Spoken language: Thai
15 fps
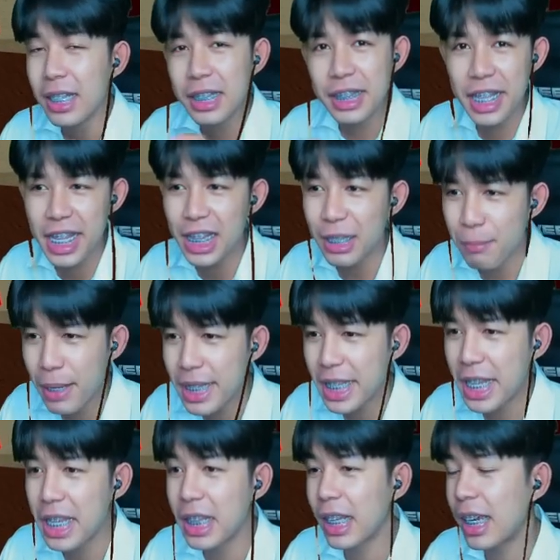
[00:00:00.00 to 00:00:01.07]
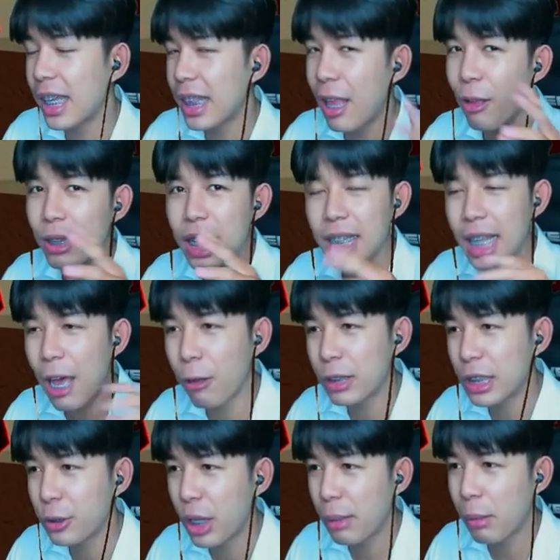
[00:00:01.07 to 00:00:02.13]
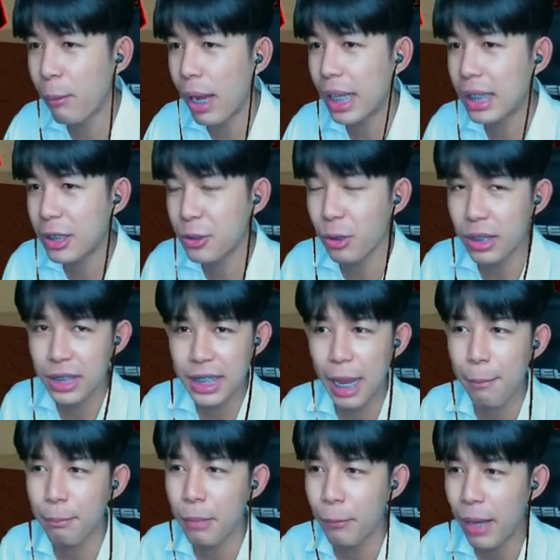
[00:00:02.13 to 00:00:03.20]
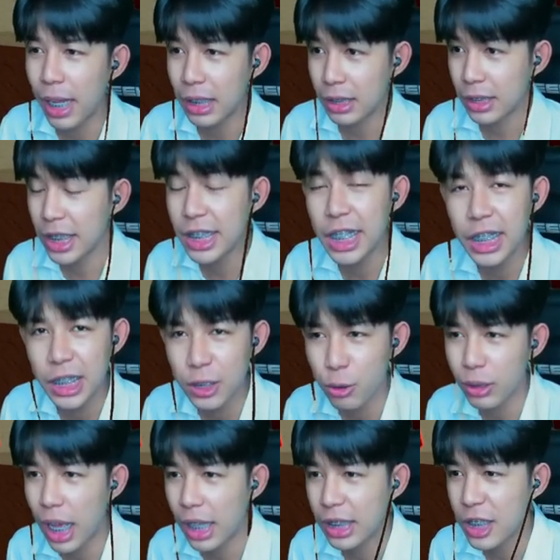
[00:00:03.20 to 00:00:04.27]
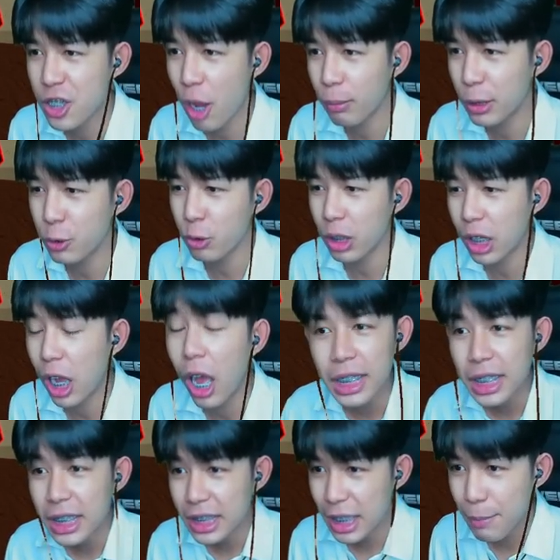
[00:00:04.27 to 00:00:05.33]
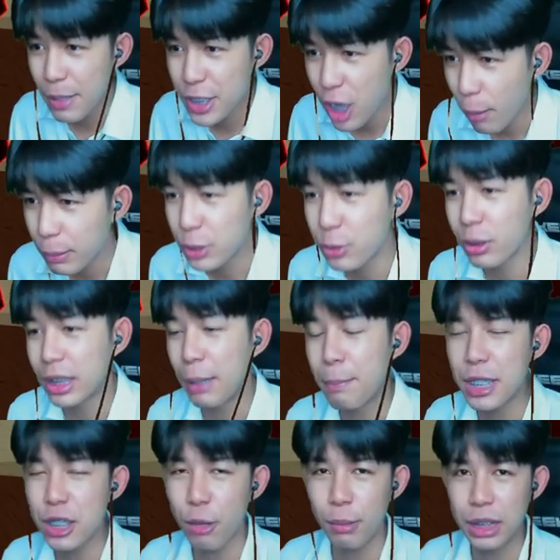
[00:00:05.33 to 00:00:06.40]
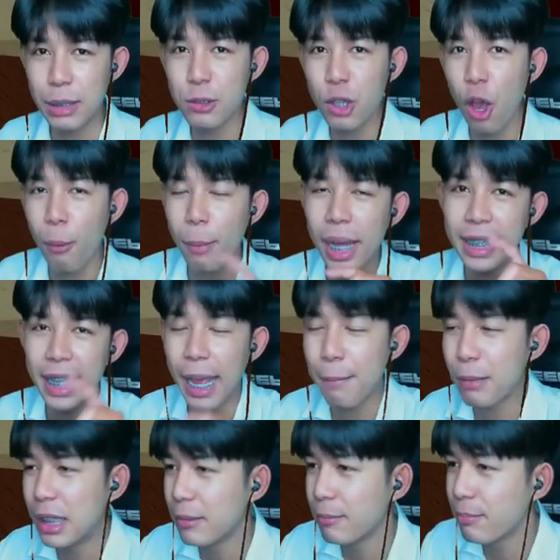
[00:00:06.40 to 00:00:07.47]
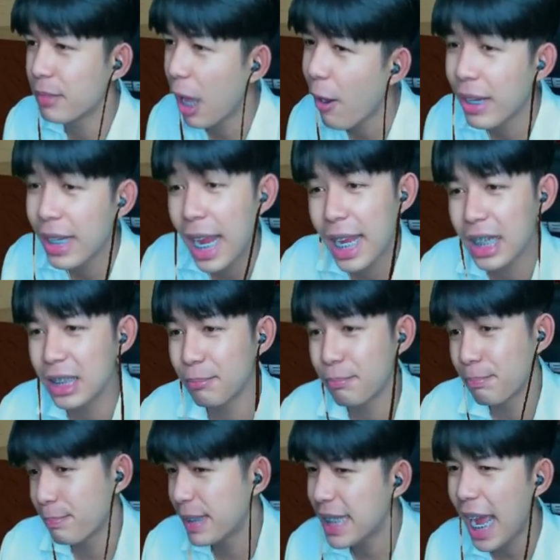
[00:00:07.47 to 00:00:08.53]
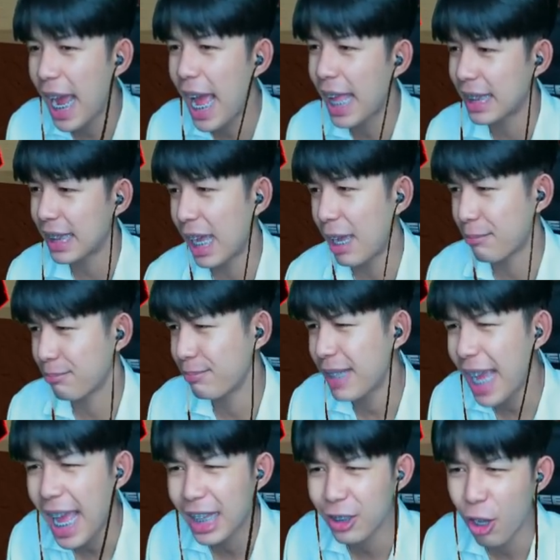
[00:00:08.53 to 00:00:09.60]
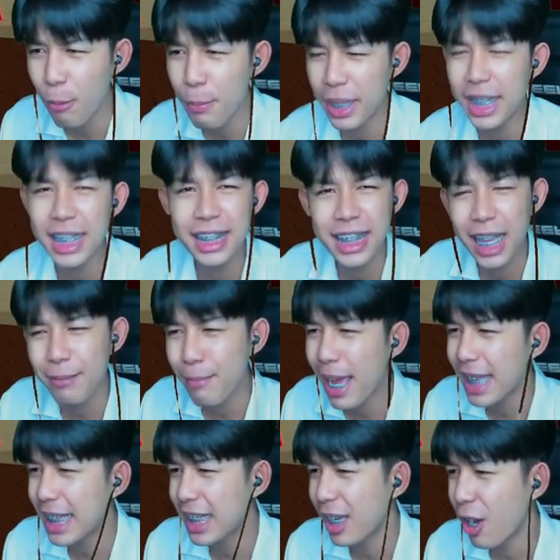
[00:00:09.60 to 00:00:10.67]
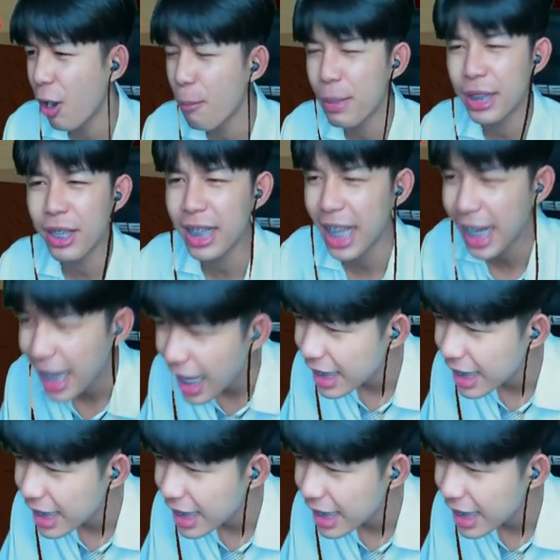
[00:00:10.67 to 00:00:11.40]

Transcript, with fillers: ดีหรือไม่ดีแล้วก็เล่าเรื่องราวที่ตัวเองแบบว่าจดจำแบบว่าที่ดีที่สุดอะที่ชอบที่สุดแล้วก็ที่ไม่ชอบที่สุดในปี 2022 มานะครับคือเอาง่ายคือพี่อยากอ่านนะครับอยากอ่านคอมเมนต์อะเซียนมากเลยก็คอมเมนต์หน่อยละกัน